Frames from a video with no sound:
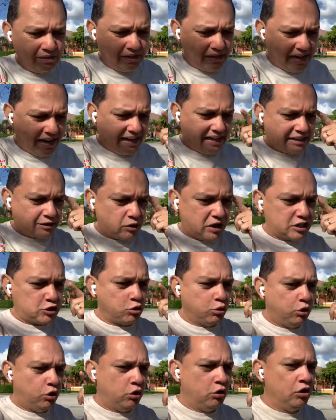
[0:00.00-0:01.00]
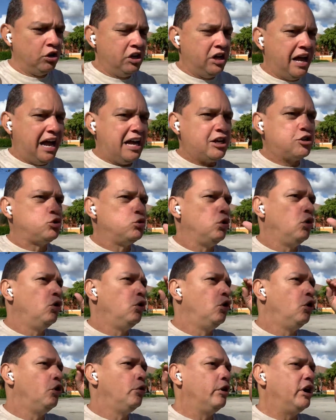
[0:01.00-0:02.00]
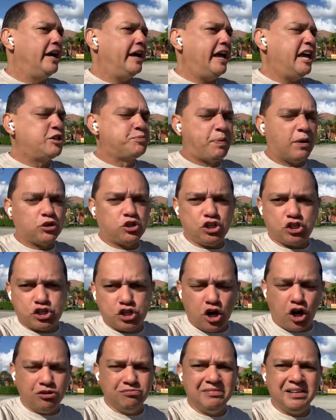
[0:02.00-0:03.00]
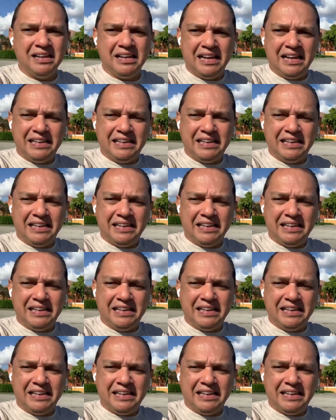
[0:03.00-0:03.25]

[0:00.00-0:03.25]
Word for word: le ganaron a su, a su exposición,